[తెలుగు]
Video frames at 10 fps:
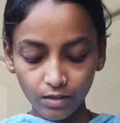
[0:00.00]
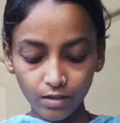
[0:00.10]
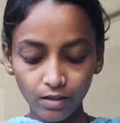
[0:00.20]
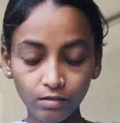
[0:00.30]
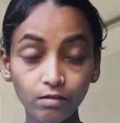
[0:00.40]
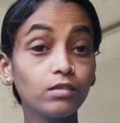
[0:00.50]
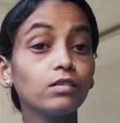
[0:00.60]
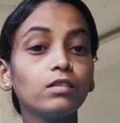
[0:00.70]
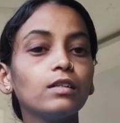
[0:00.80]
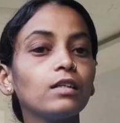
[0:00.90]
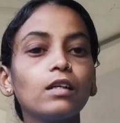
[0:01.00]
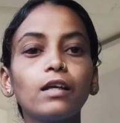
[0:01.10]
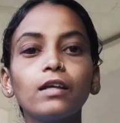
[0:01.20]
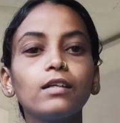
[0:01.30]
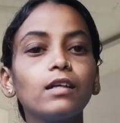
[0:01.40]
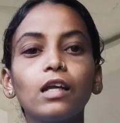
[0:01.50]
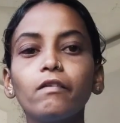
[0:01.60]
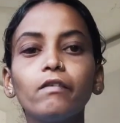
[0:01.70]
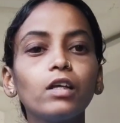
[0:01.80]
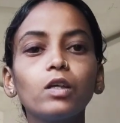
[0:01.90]
అసలు నిన్న నైట్
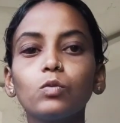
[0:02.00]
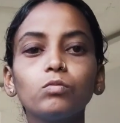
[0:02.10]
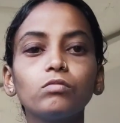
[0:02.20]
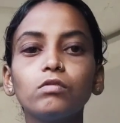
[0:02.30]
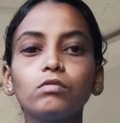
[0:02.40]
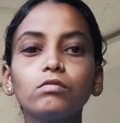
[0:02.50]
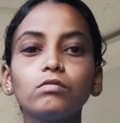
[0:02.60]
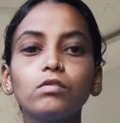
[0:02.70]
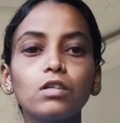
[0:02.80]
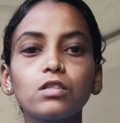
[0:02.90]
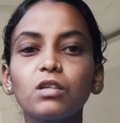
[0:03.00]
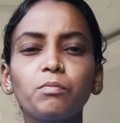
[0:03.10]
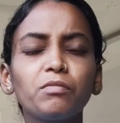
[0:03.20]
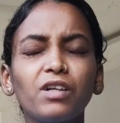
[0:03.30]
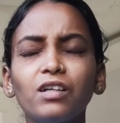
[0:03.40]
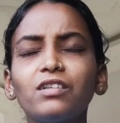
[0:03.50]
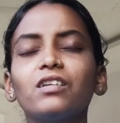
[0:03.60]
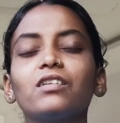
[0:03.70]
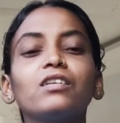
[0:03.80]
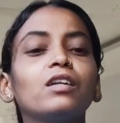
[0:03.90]
లేవలేదు అసలు నైట్
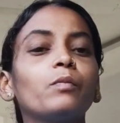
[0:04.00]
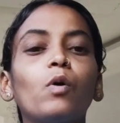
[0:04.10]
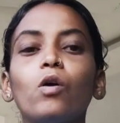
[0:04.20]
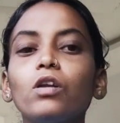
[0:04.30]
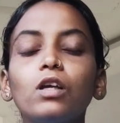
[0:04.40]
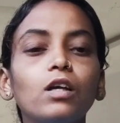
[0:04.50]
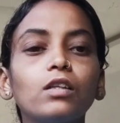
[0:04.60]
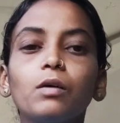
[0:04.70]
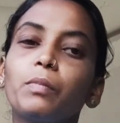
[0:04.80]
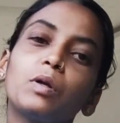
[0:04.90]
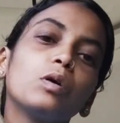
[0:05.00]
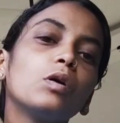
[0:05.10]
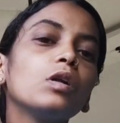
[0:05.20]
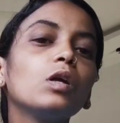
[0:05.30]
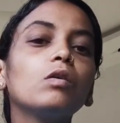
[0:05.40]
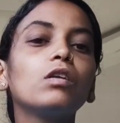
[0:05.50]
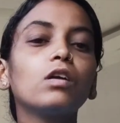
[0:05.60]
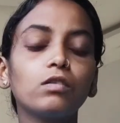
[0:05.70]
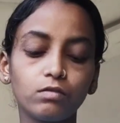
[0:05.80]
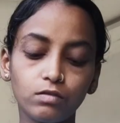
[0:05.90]
అంతా నిన్న మార్నింగ్ అంతా పడుకొనే
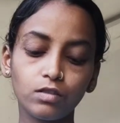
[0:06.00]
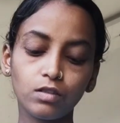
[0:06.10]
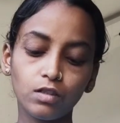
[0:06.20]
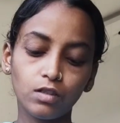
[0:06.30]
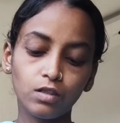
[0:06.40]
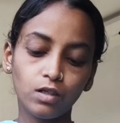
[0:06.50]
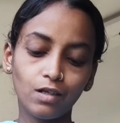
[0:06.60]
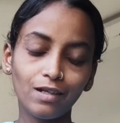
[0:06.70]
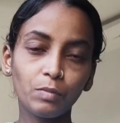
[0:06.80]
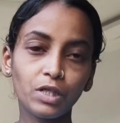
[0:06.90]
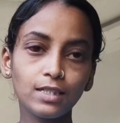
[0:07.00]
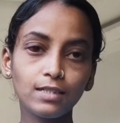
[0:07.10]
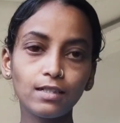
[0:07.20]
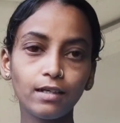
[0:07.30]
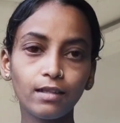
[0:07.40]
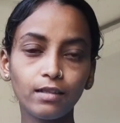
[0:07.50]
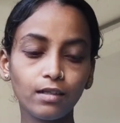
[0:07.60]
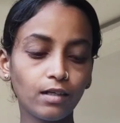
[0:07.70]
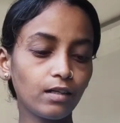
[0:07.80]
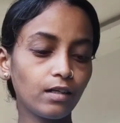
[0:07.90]
ఉన్నాను అంటే మనిషి హెల్త్
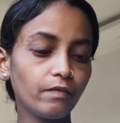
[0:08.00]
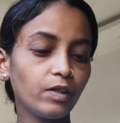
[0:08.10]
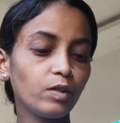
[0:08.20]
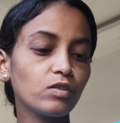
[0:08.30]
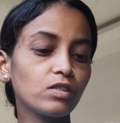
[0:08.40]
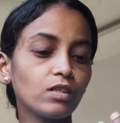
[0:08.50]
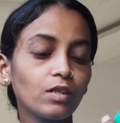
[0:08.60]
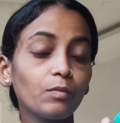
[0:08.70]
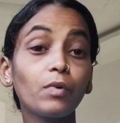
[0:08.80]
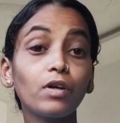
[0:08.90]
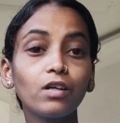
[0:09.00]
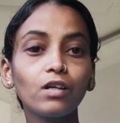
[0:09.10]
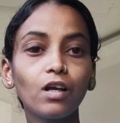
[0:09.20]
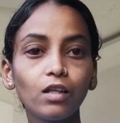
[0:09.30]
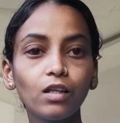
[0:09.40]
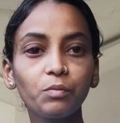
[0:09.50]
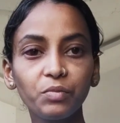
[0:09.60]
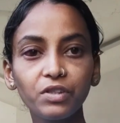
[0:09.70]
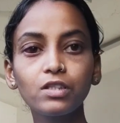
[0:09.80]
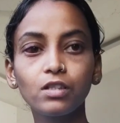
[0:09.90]
కంటే వీడియోస్ అంత ఇంపార్టెంట్ కాదు
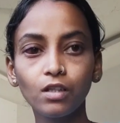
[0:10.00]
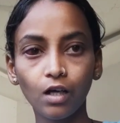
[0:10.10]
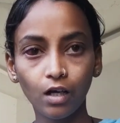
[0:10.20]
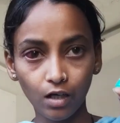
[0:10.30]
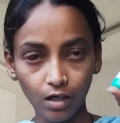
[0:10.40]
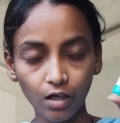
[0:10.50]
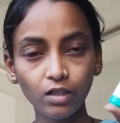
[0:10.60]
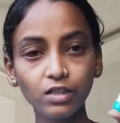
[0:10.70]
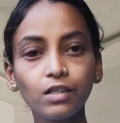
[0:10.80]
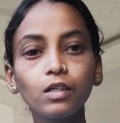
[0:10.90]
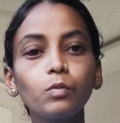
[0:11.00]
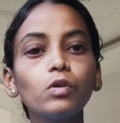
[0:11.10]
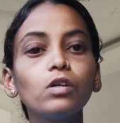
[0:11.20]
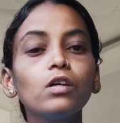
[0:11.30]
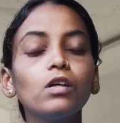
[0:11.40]
అనిపించింది ఆ క్షణము